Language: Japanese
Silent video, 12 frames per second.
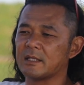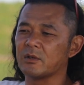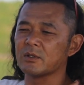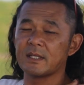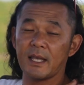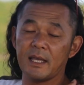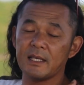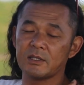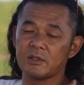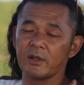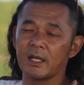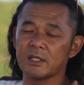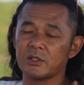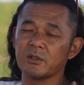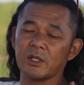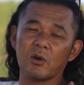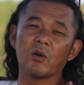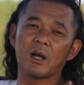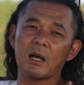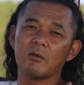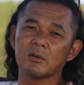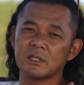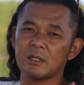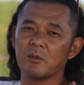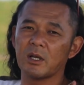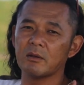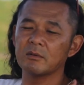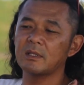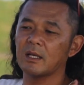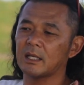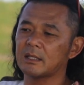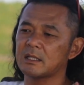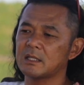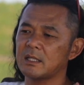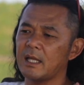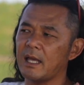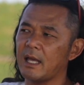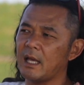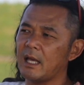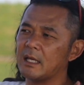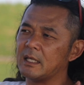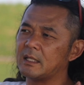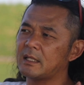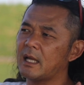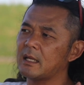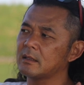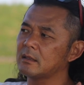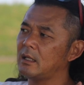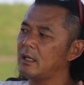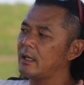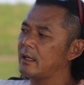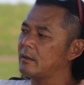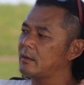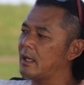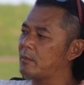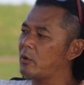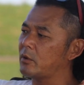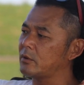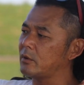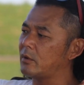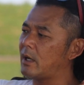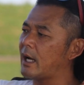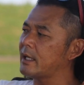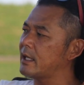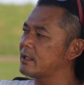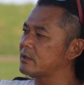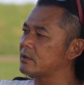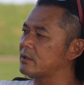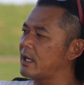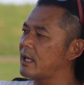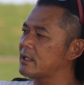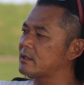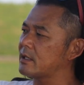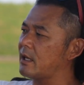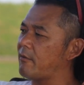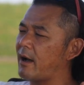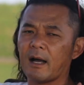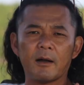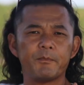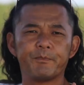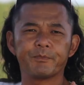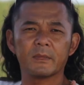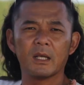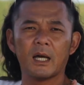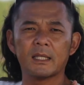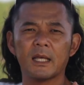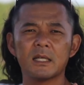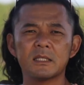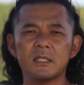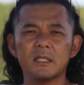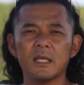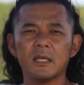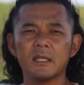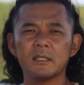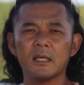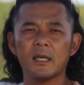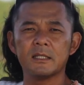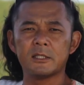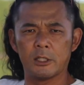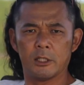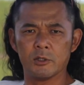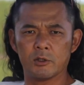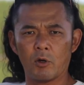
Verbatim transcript: 調整、それから修理交換をしてもらうって形で、一旦、僕のハイエース英介は新しい心